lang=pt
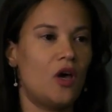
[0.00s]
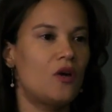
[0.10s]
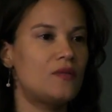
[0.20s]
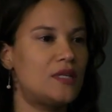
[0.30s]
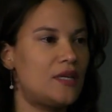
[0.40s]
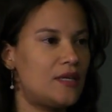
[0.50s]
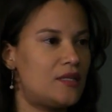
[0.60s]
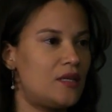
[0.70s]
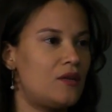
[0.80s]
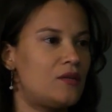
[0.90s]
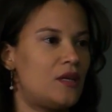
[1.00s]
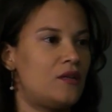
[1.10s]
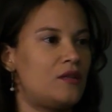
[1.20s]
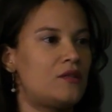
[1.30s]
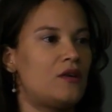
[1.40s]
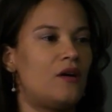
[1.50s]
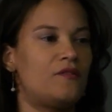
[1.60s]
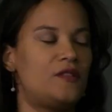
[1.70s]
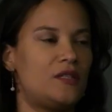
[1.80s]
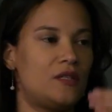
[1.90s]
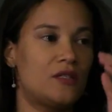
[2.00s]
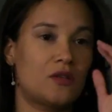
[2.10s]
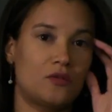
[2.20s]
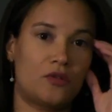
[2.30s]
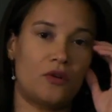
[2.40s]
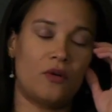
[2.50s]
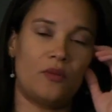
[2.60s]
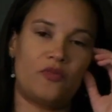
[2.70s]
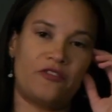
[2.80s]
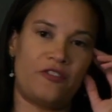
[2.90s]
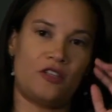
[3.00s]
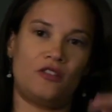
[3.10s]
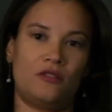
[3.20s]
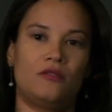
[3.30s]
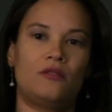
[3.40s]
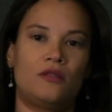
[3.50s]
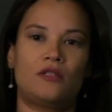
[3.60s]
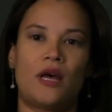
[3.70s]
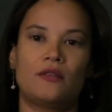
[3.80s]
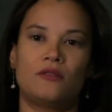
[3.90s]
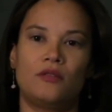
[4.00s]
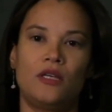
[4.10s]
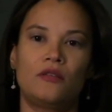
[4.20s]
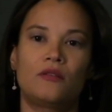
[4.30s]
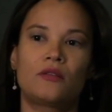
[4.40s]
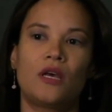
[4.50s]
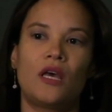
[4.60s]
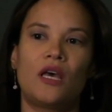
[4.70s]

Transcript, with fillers: O CDC, o Centers of Disease Control and Prevention dos Estados Unidos,